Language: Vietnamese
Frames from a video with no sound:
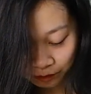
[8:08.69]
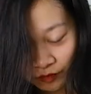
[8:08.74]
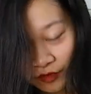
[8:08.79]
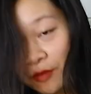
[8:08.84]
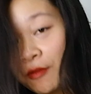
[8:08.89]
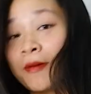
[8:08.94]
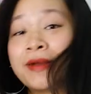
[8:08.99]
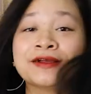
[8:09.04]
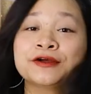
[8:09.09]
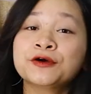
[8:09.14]

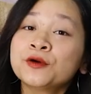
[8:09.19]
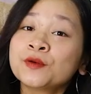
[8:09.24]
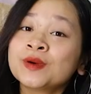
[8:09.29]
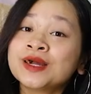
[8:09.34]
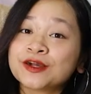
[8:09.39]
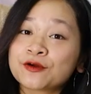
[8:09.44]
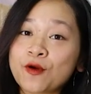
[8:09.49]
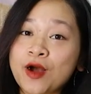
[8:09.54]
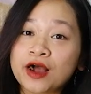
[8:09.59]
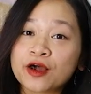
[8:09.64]
Và bánh không
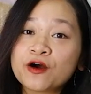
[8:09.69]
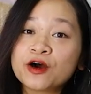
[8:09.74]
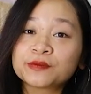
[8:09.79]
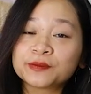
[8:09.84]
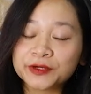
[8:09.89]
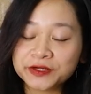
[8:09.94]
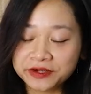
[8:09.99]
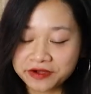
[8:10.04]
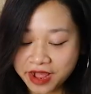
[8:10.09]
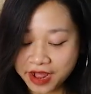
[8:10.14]
hề quá ngọt
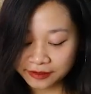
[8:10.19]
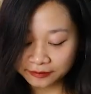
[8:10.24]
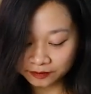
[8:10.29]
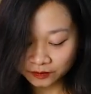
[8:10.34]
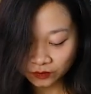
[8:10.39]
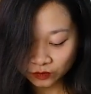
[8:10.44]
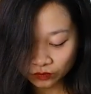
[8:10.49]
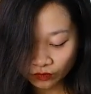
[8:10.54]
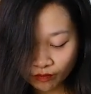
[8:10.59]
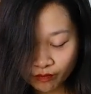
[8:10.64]
mọi người ạ.
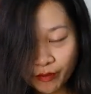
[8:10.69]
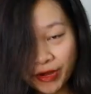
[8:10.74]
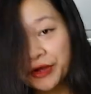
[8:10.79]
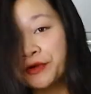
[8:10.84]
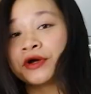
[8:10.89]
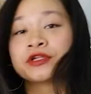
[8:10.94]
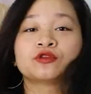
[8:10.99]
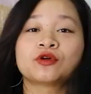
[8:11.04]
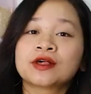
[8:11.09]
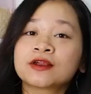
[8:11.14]
Mình
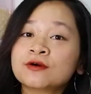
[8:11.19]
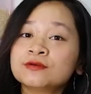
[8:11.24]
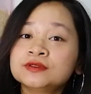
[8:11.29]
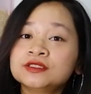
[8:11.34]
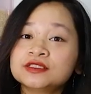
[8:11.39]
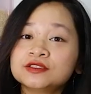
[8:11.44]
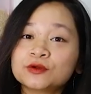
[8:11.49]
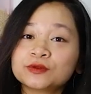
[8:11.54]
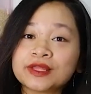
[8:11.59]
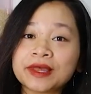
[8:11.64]
hoàn toàn không
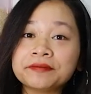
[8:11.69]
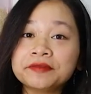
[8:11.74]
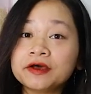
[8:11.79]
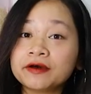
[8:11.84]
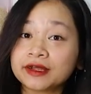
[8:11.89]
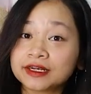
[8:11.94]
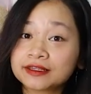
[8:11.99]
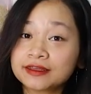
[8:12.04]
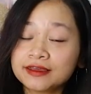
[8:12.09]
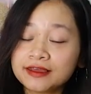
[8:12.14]
sử dụng thêm đường
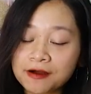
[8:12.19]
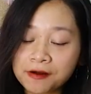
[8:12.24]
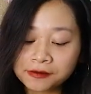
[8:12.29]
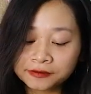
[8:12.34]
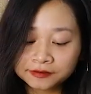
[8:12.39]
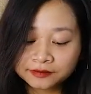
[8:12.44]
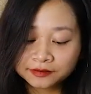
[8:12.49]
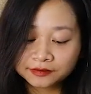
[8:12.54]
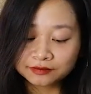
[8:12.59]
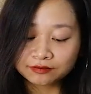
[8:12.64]
ăn kiêng
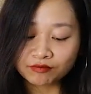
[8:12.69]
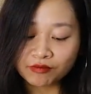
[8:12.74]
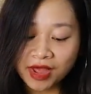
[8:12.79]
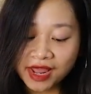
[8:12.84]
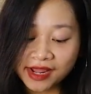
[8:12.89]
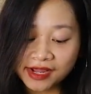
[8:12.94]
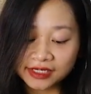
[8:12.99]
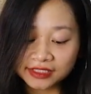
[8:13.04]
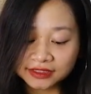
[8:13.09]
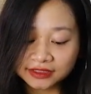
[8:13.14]

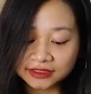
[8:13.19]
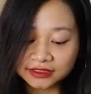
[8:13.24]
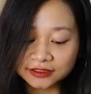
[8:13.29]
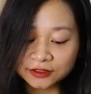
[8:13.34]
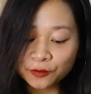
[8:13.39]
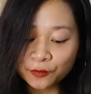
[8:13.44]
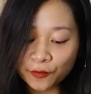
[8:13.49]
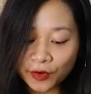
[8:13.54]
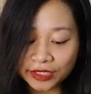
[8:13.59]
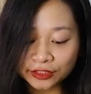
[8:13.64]
mà sử
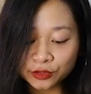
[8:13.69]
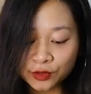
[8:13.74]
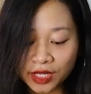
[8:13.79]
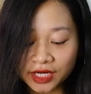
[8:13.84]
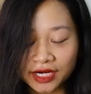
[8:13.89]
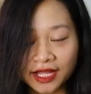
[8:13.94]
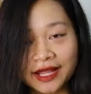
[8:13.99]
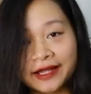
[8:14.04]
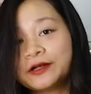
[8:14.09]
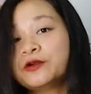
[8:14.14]
dụng hoàn
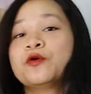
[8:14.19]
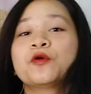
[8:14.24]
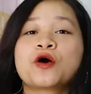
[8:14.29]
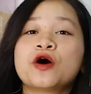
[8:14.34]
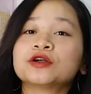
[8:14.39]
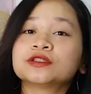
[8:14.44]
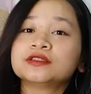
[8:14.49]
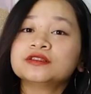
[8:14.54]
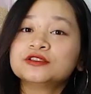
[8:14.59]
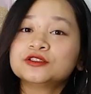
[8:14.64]
toàn cái độ
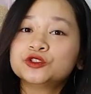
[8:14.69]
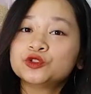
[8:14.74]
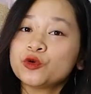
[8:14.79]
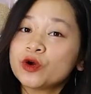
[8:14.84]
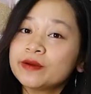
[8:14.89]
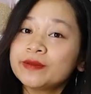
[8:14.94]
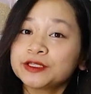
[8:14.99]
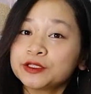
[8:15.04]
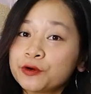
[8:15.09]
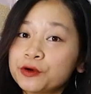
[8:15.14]
ngọt từ
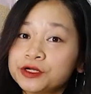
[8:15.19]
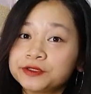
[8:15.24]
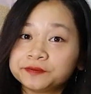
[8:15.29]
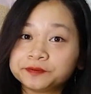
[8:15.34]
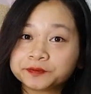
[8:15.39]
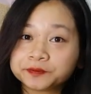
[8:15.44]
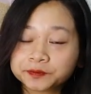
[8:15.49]
chuối mà thôi.